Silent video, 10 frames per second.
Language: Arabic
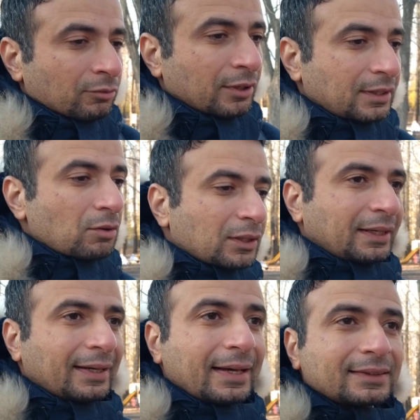فدورة
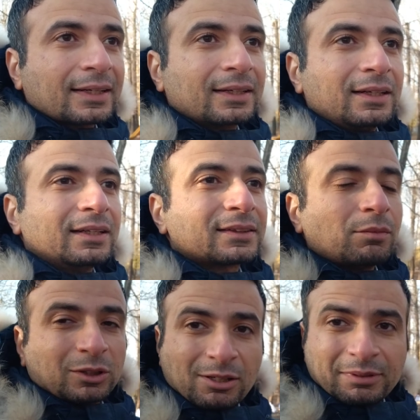حياتك اللي انت
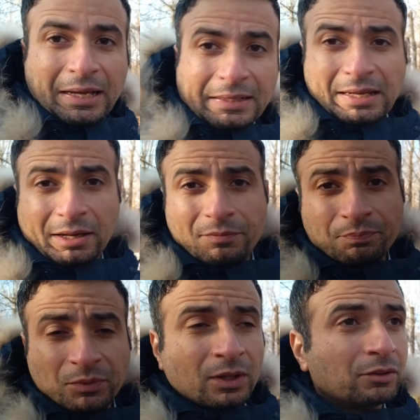معتمد عليها
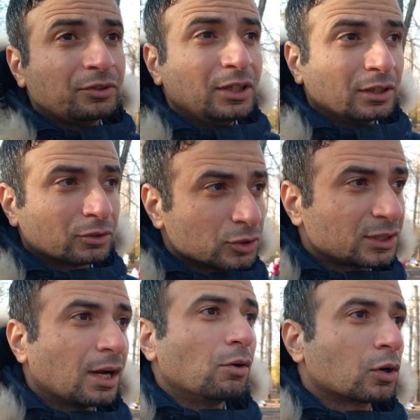في
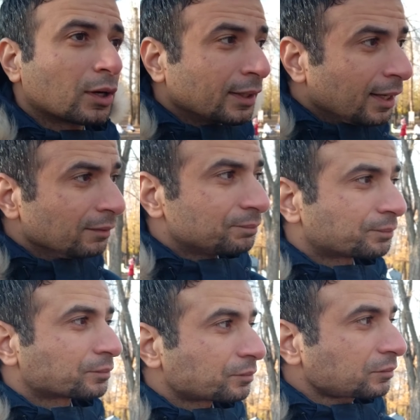روسيا او اوكرانيا
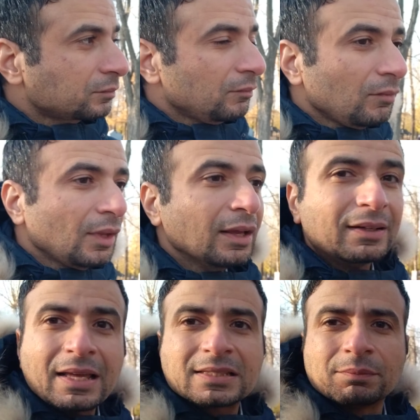
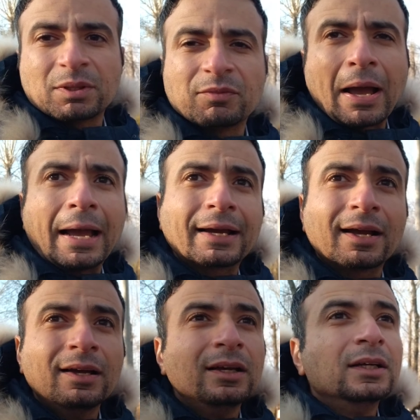لازم تبقى
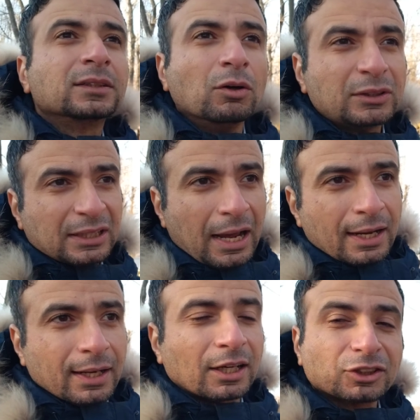حاجه طويله
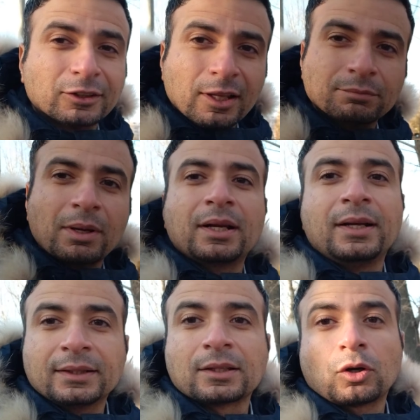الاجل عشان تضمن
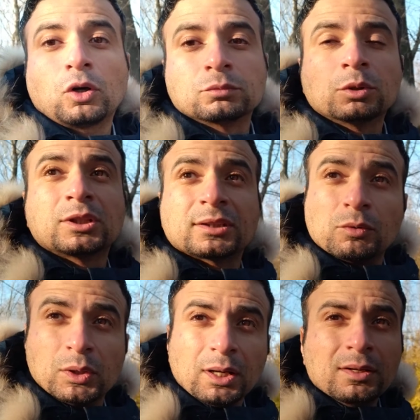ان انت تقعد مده
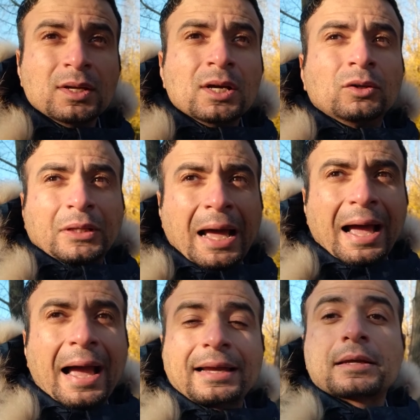طويله
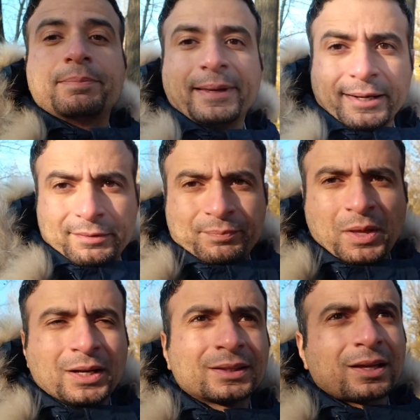وتحقق حاجه كبيره
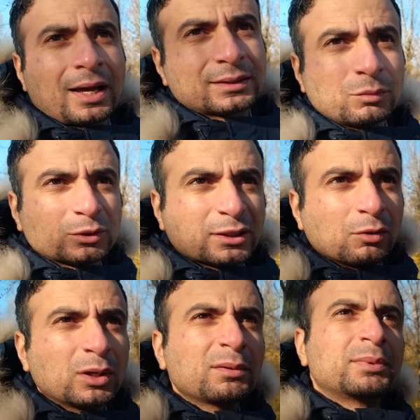لان انت قعدت مده
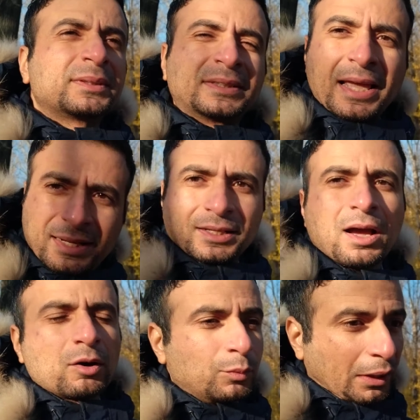طويله بالتالي
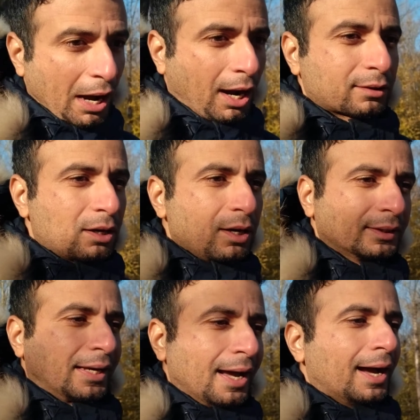او بالاحرى
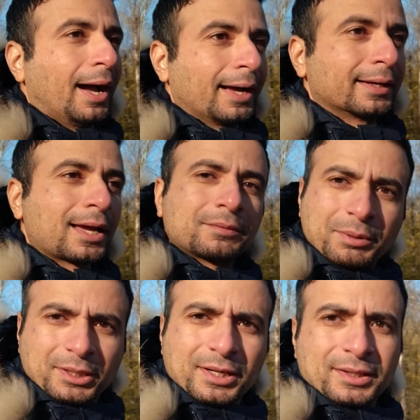هتحقق حاجه
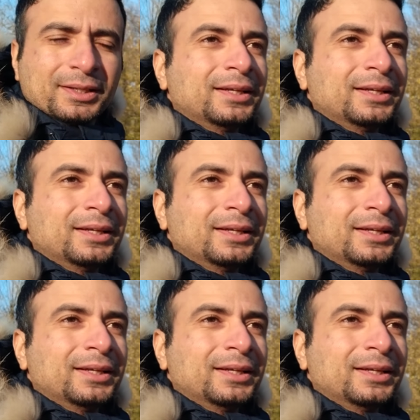كبيره